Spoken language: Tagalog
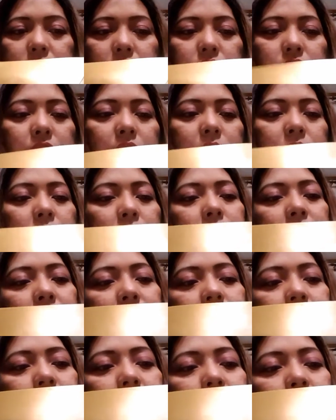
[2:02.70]
sa'yo yan, mga
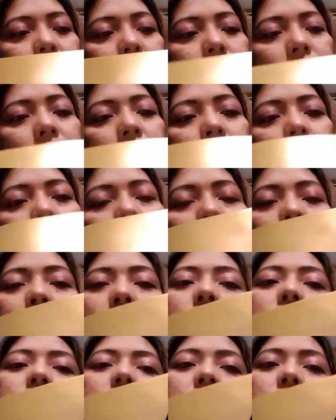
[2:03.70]
bestie, kung
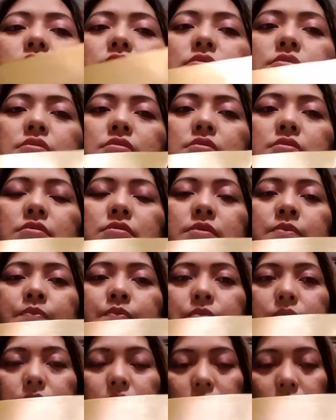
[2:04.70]
anong gusto nyong
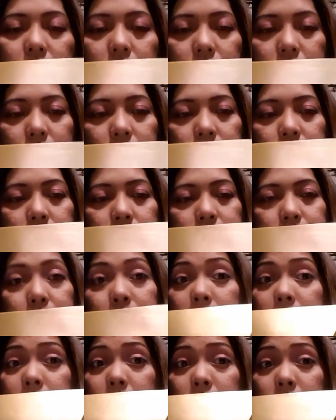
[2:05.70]
um,
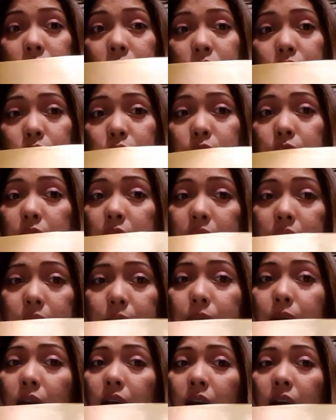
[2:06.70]
bilhin. Yung maliit
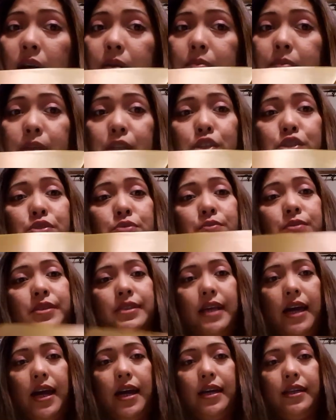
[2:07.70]
ba, medium
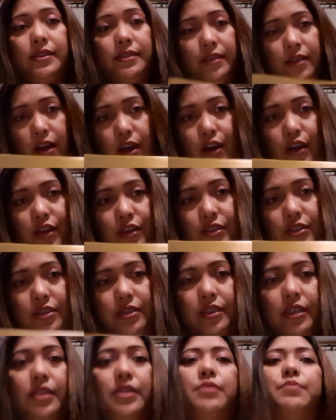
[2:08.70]
size, large,
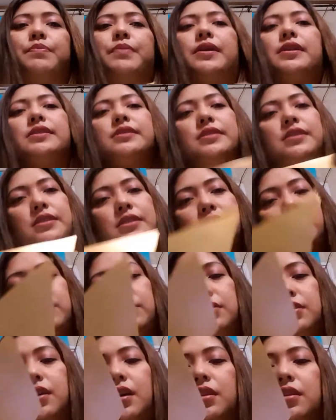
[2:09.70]
it depends na sa
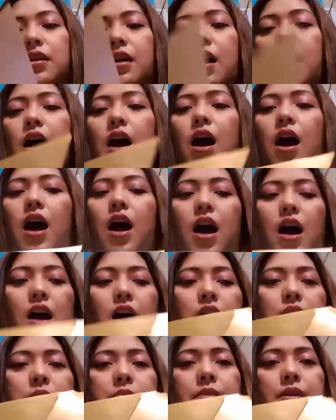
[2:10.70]
inyo yan.
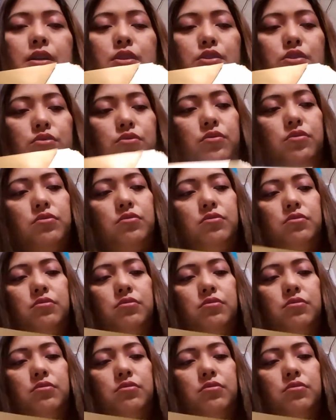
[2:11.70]
Um, ito yung